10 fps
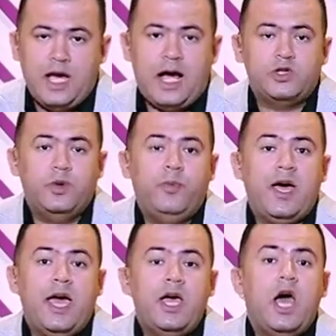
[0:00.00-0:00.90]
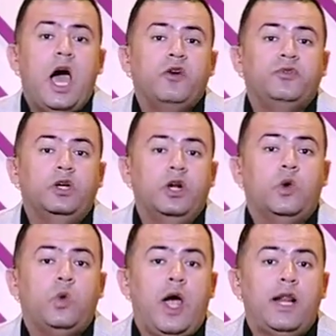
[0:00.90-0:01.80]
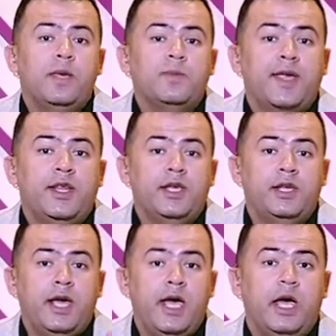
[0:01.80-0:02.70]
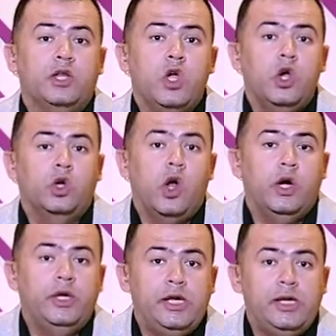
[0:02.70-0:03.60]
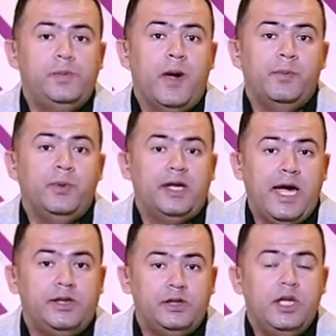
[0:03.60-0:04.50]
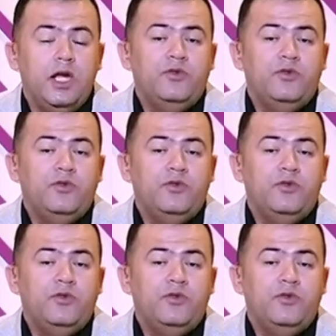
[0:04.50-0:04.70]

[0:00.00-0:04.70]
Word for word: عايزين بقى هفرجكم على الامكانيات رهيبه بجد